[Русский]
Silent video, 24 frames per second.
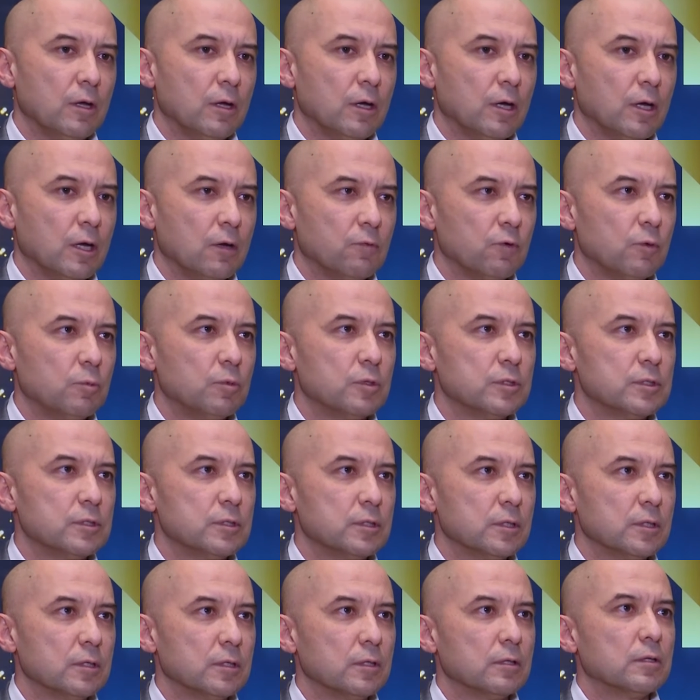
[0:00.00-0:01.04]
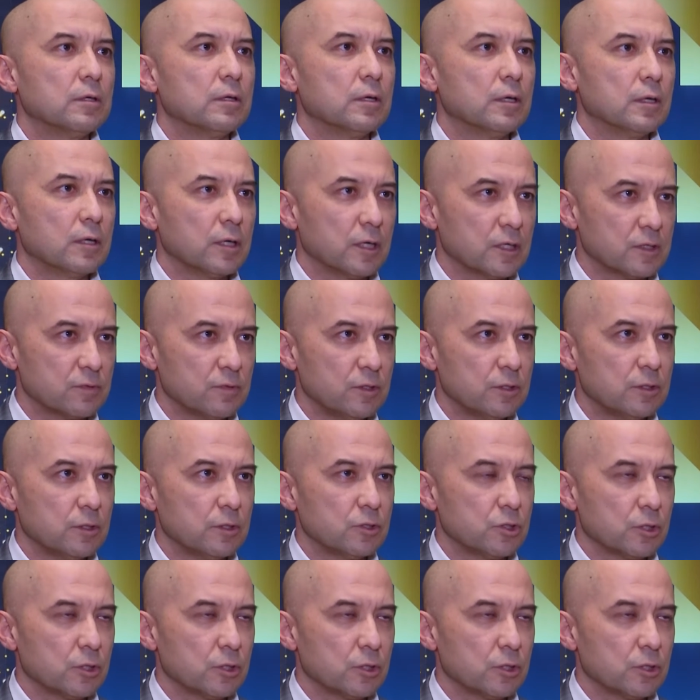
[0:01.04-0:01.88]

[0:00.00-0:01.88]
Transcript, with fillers: а, в области э, развития